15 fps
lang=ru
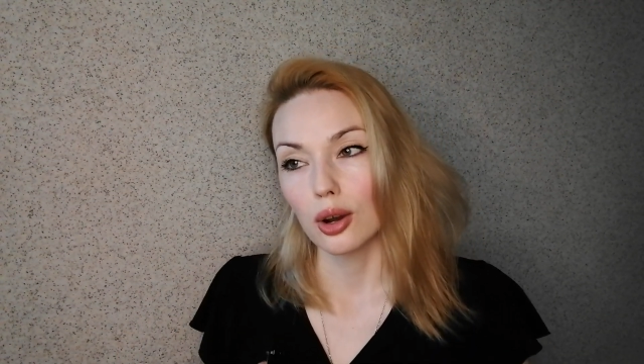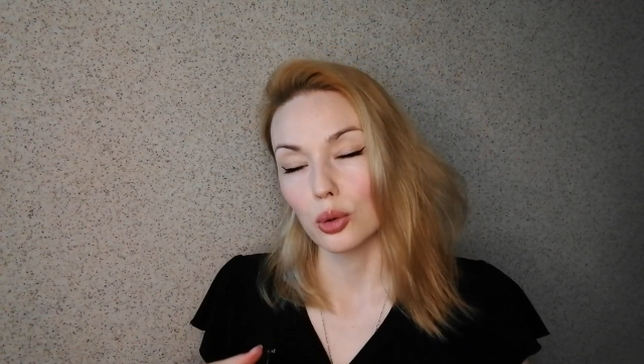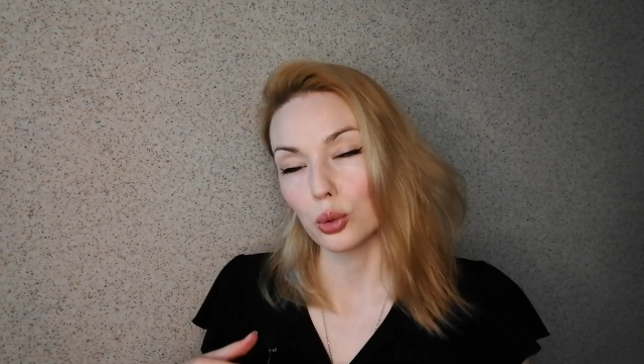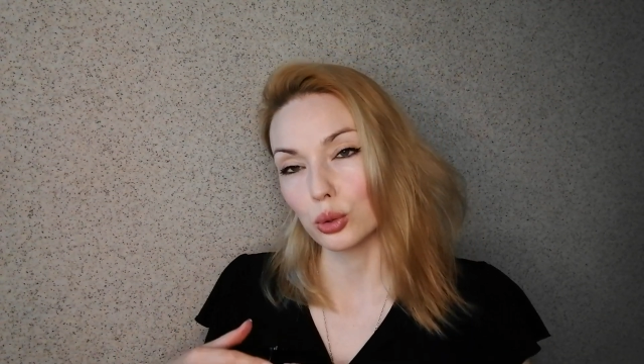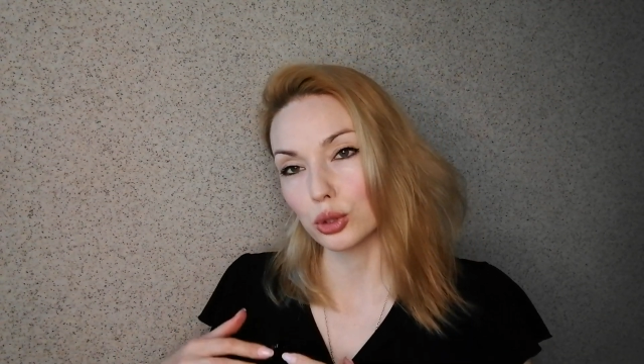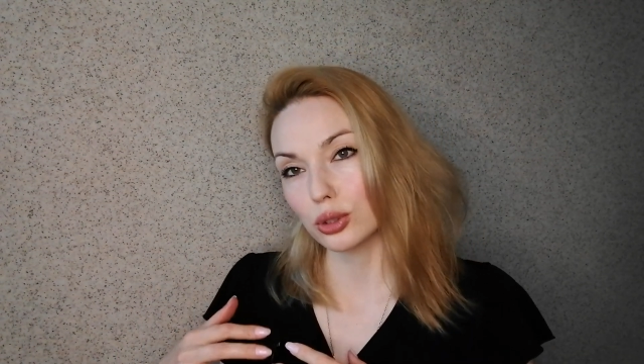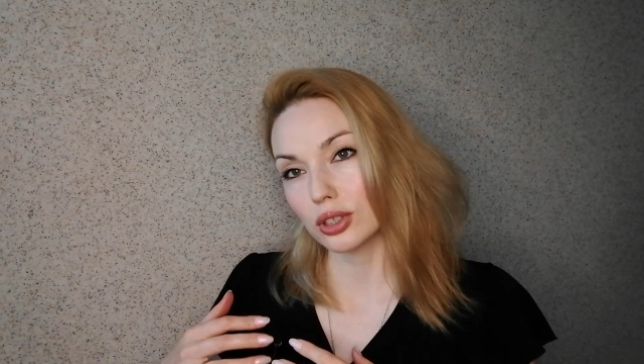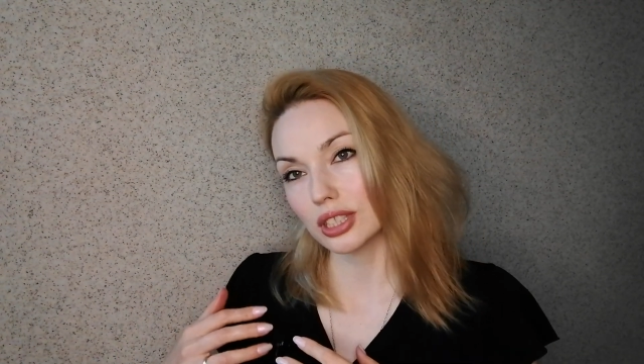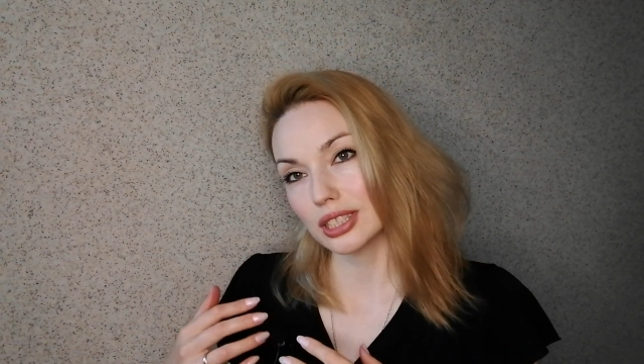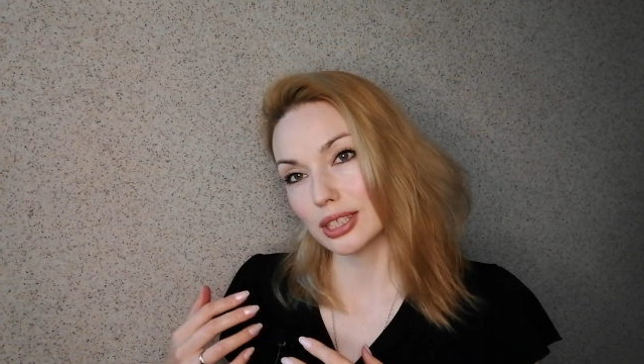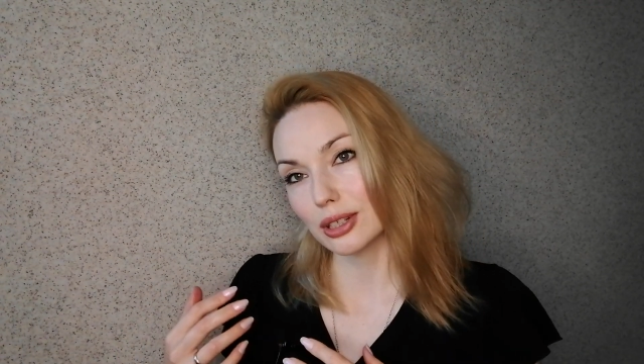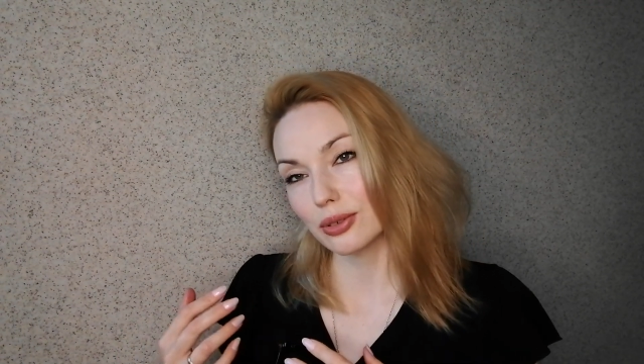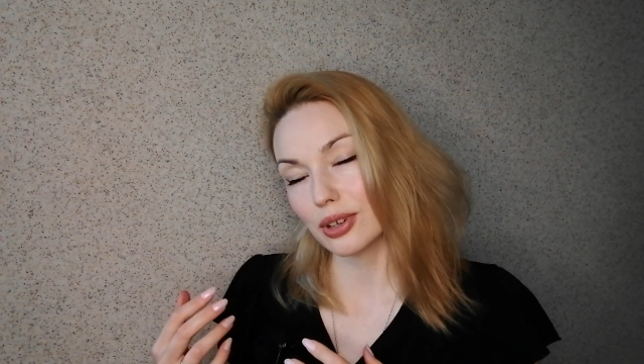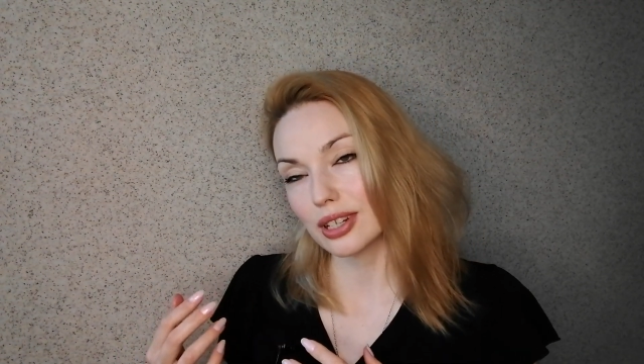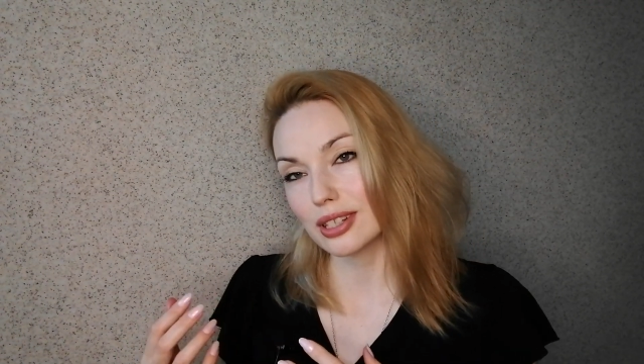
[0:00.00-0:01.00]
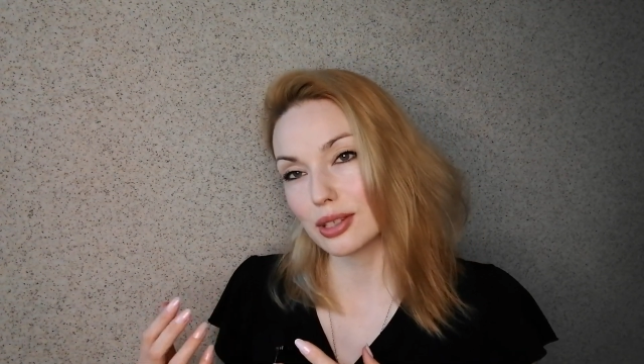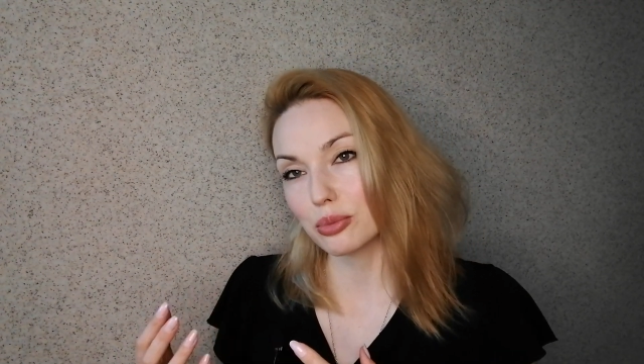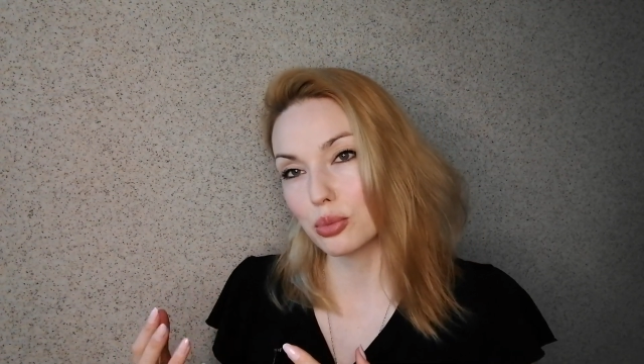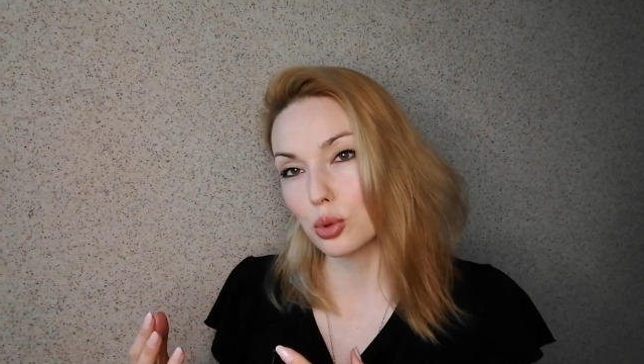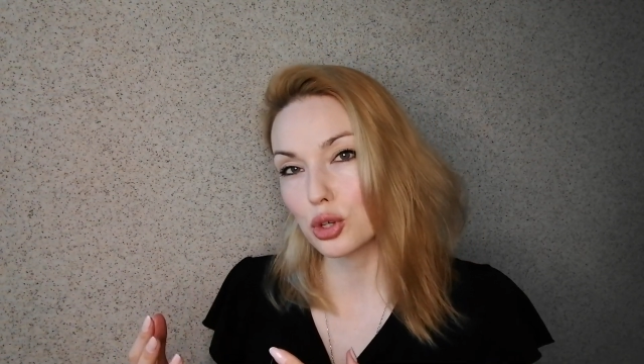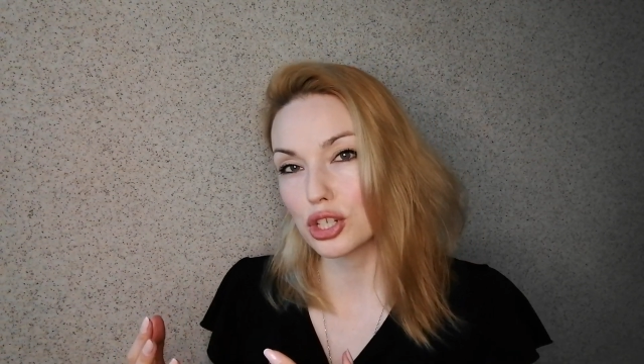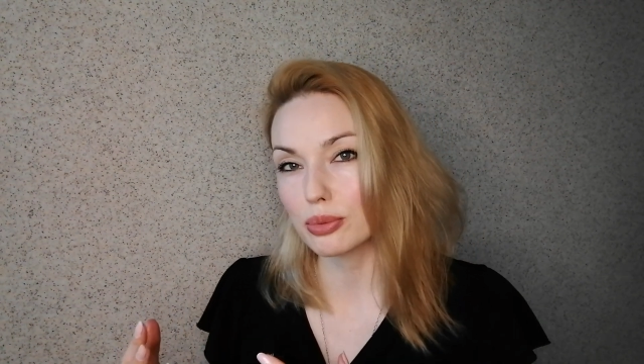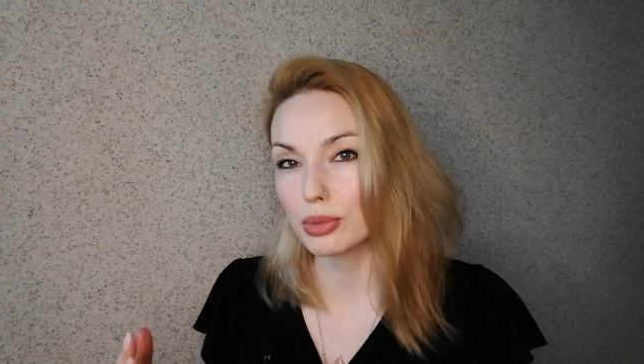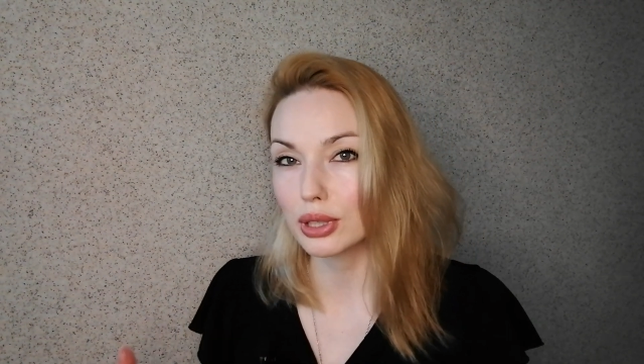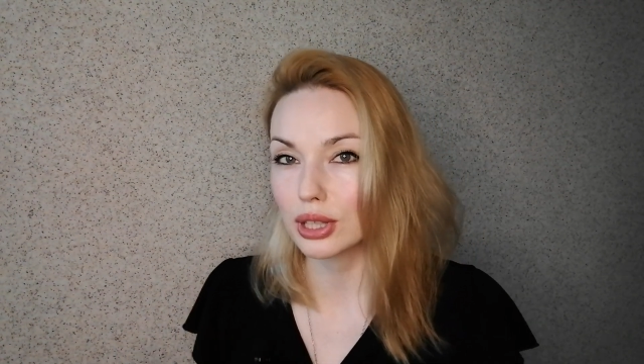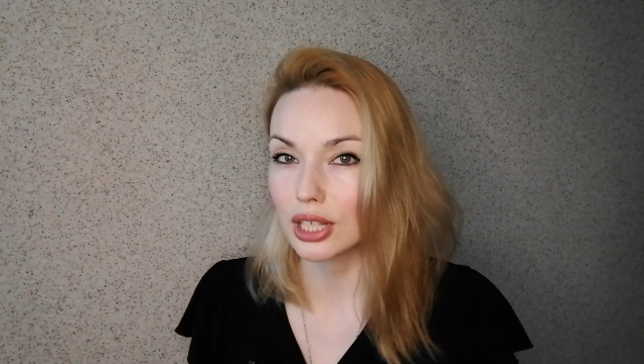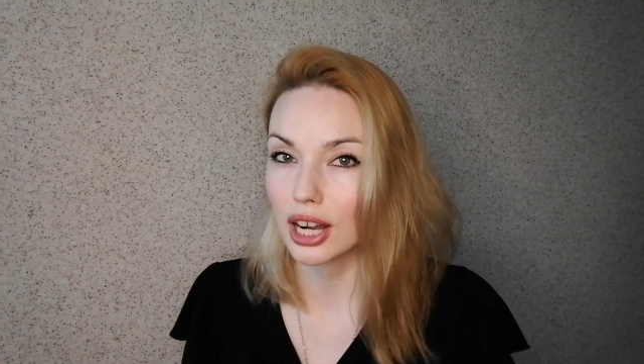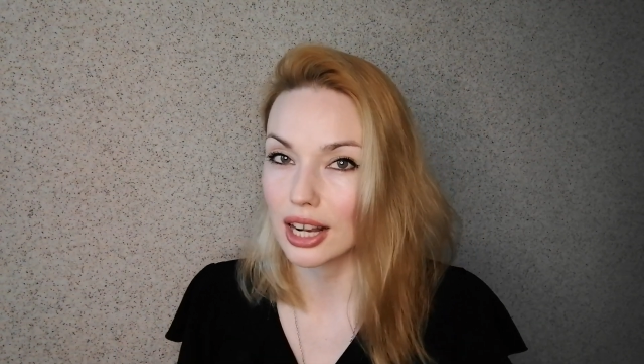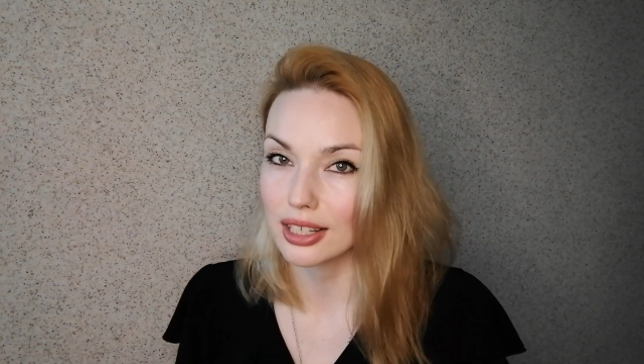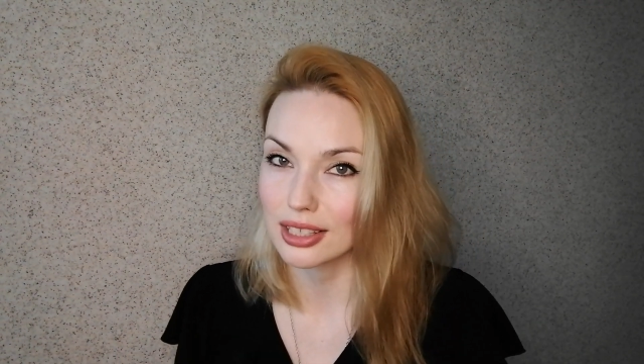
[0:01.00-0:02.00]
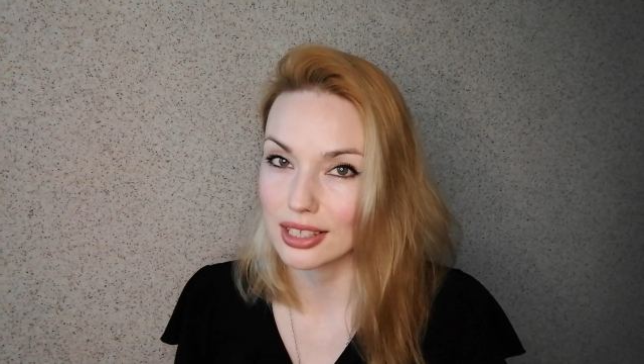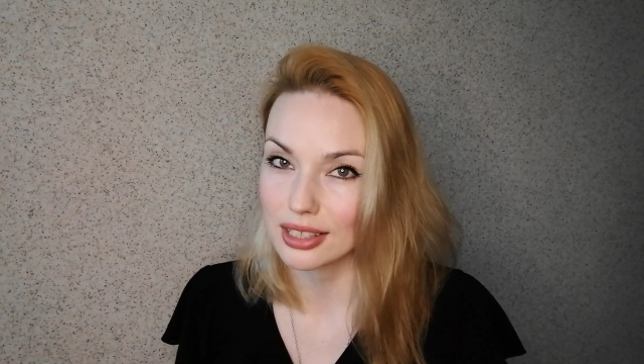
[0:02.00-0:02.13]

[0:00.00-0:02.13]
Он то раскрывается больше миндальной